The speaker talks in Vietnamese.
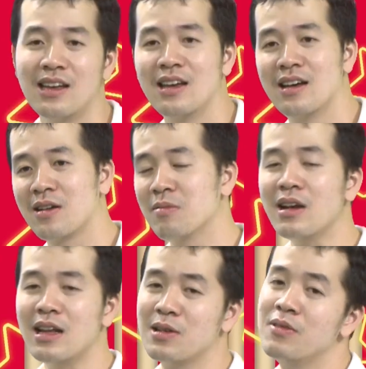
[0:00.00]
Thì cũng
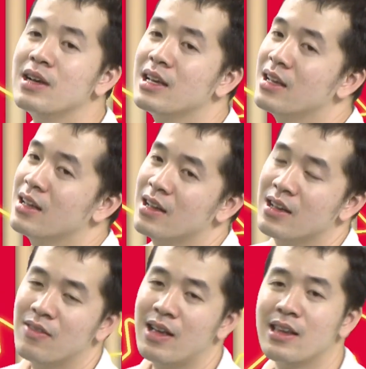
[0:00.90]
rất là thú vị.
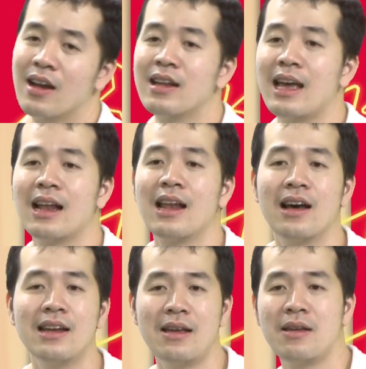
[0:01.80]
Và rõ ràng
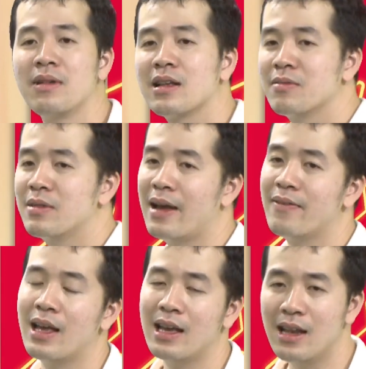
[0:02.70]
là ở đây thì mình cũng
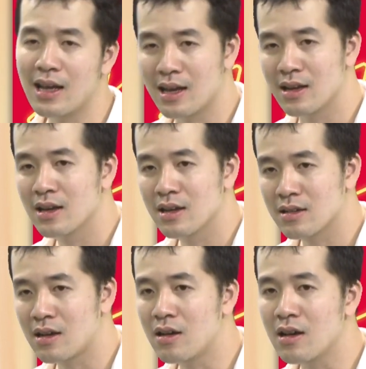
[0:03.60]
cảm thấy là
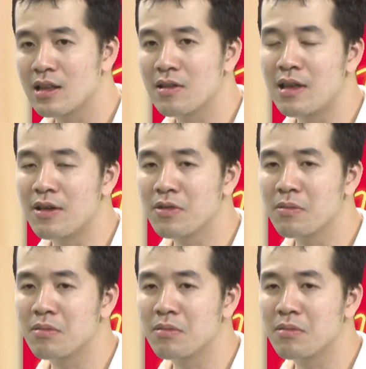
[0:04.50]
có rất là nhiều giây